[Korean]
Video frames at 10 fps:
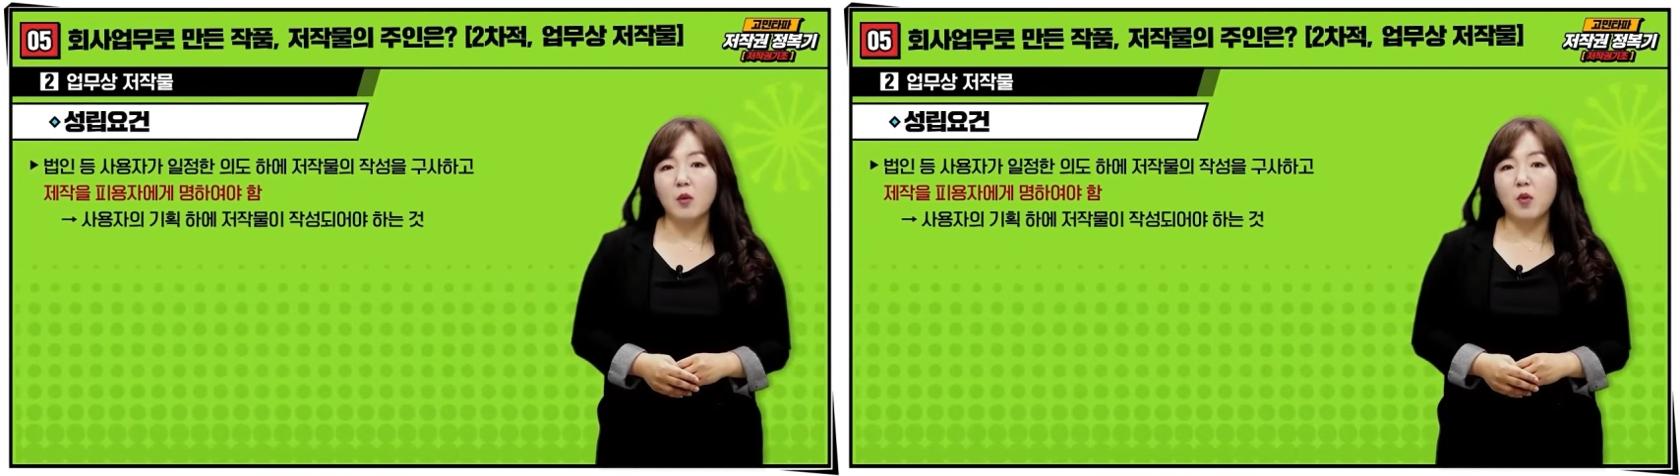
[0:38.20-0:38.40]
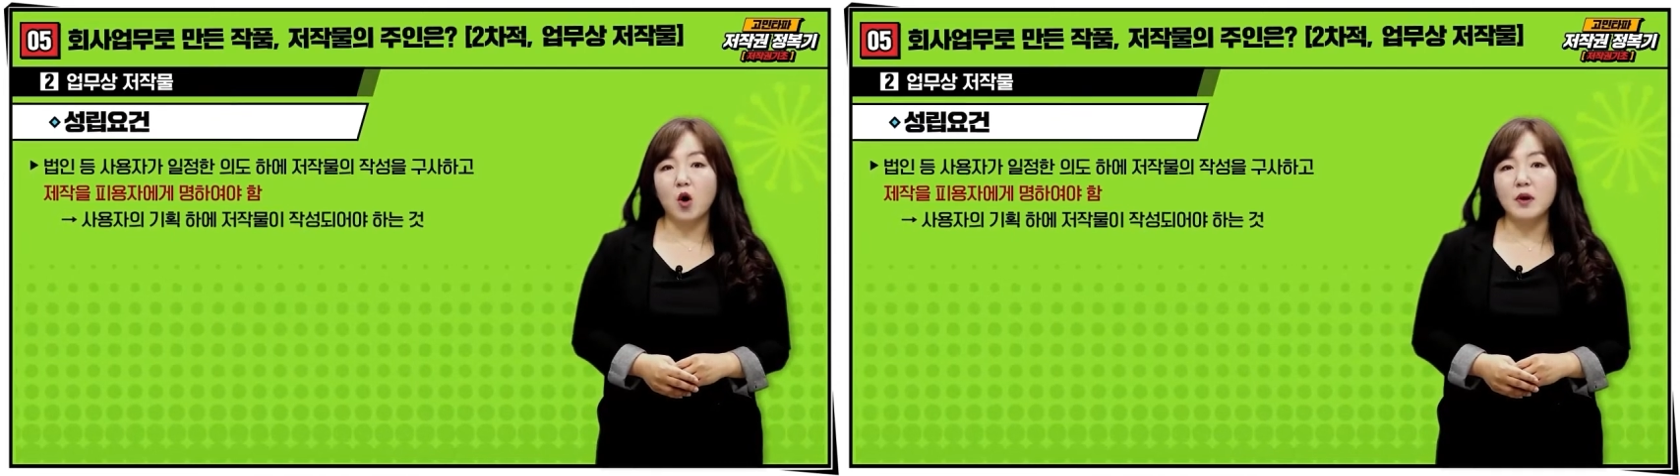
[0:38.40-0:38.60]

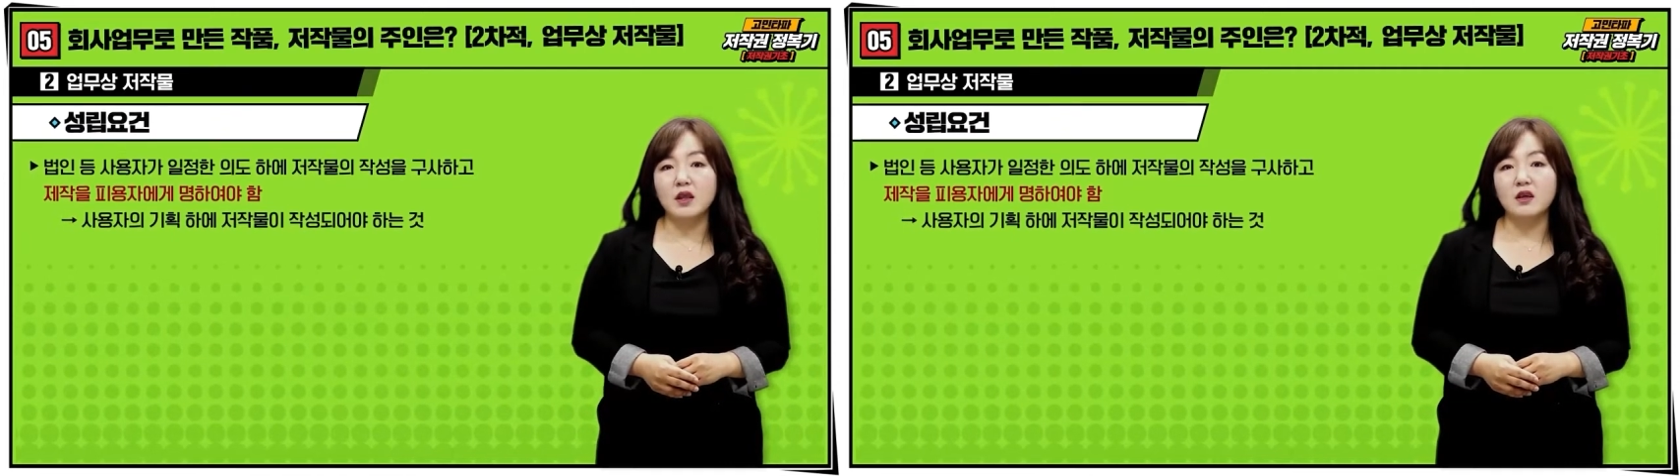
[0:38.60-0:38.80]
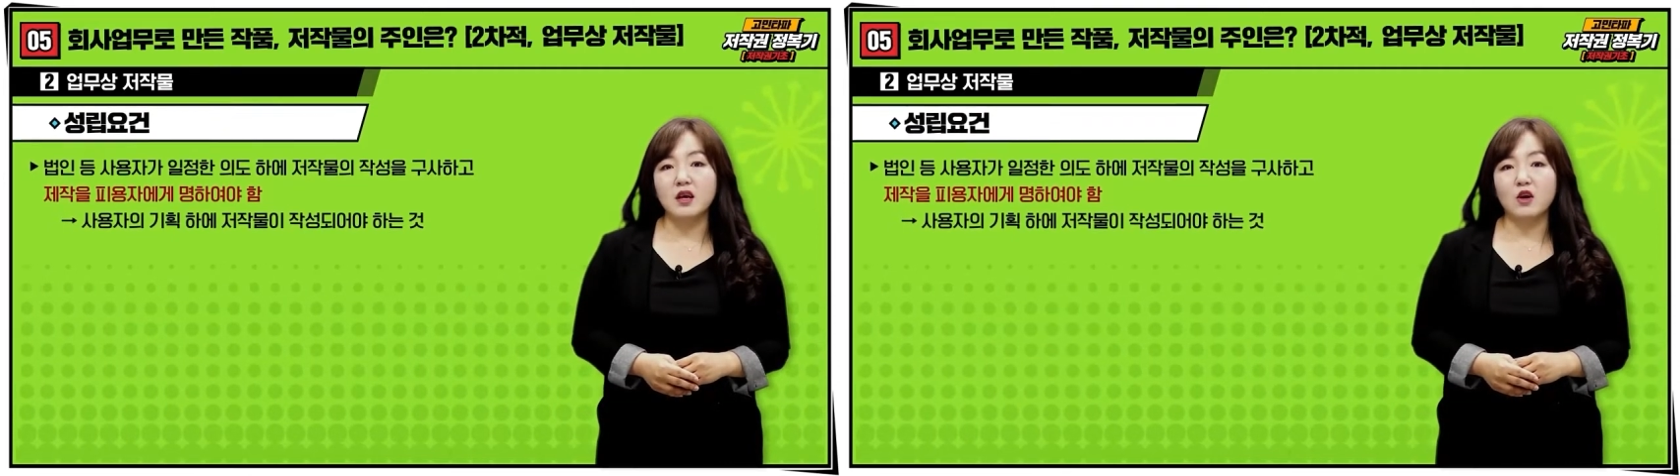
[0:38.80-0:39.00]

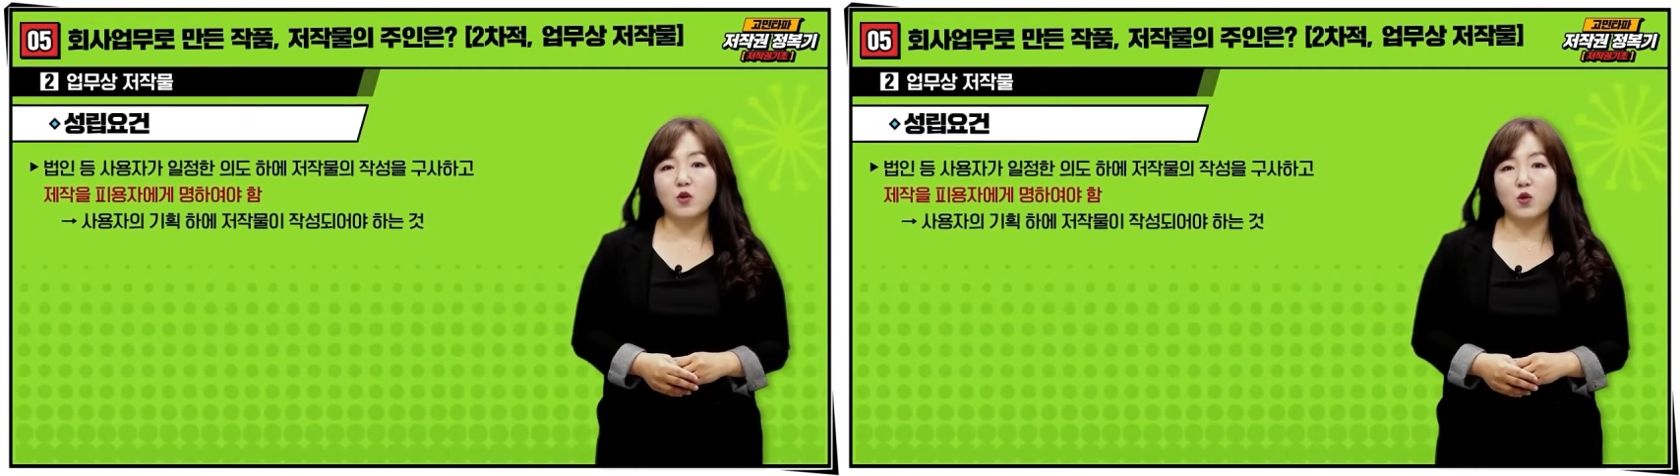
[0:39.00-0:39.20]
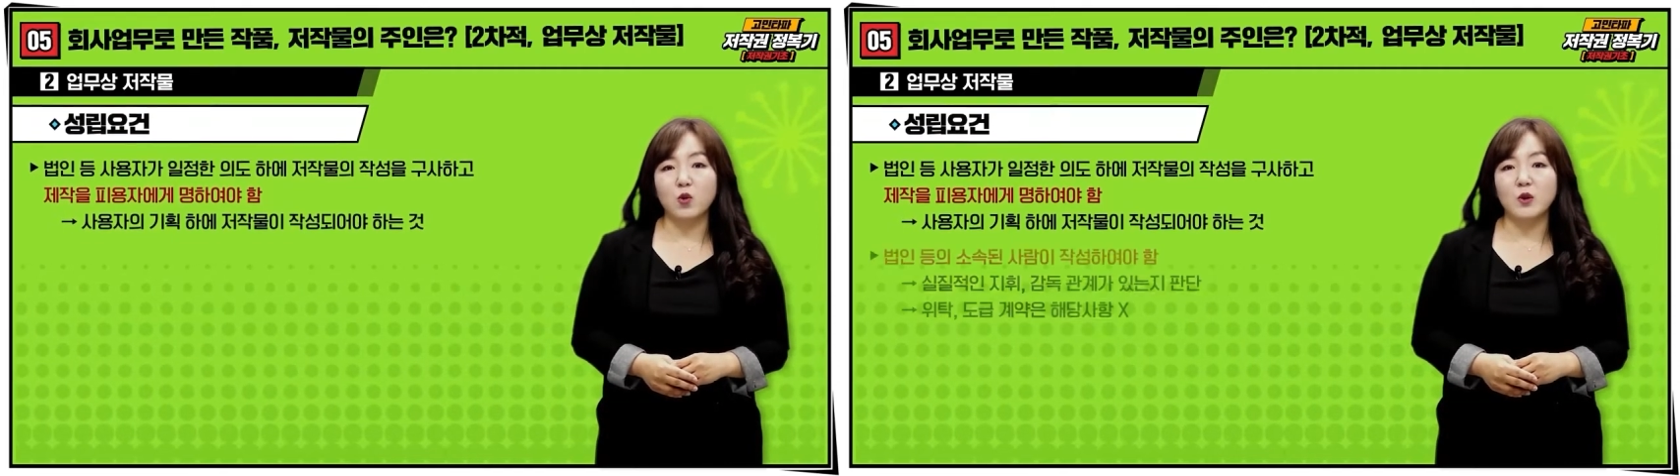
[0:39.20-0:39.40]
법인 등에
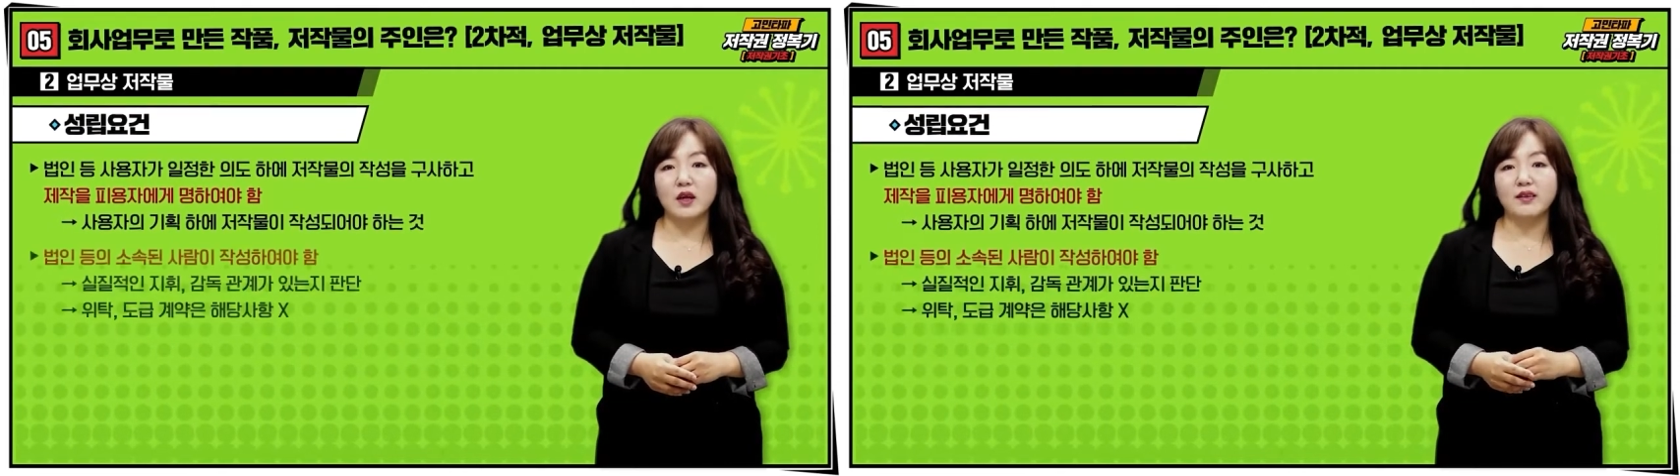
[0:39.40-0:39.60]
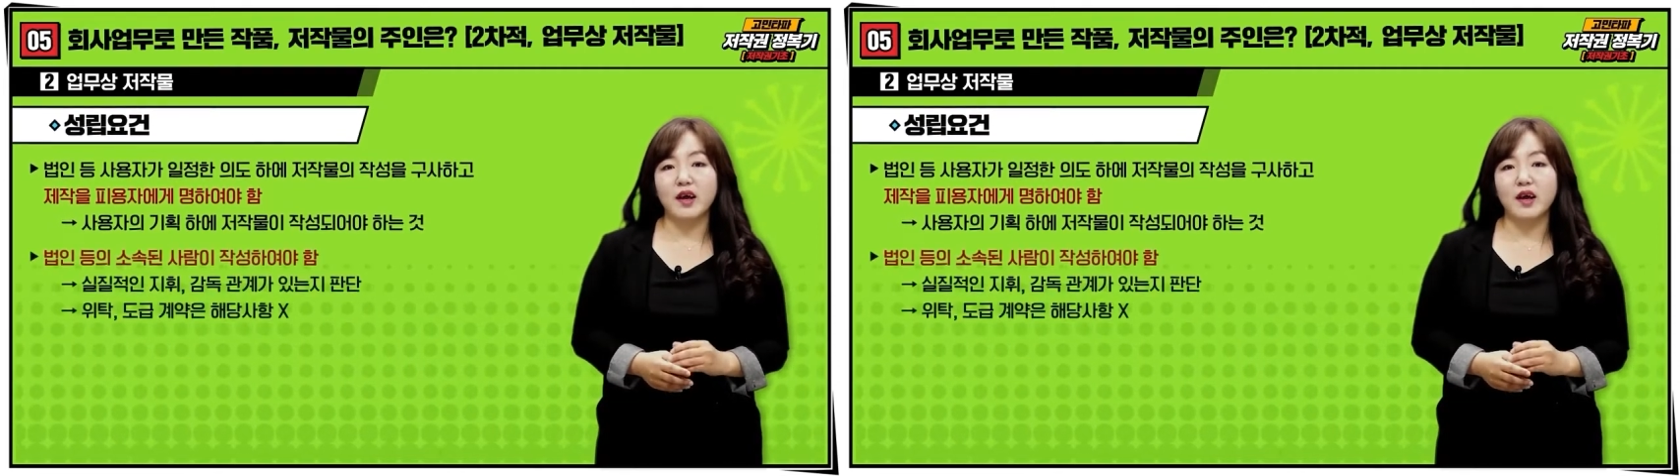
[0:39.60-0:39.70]
소속된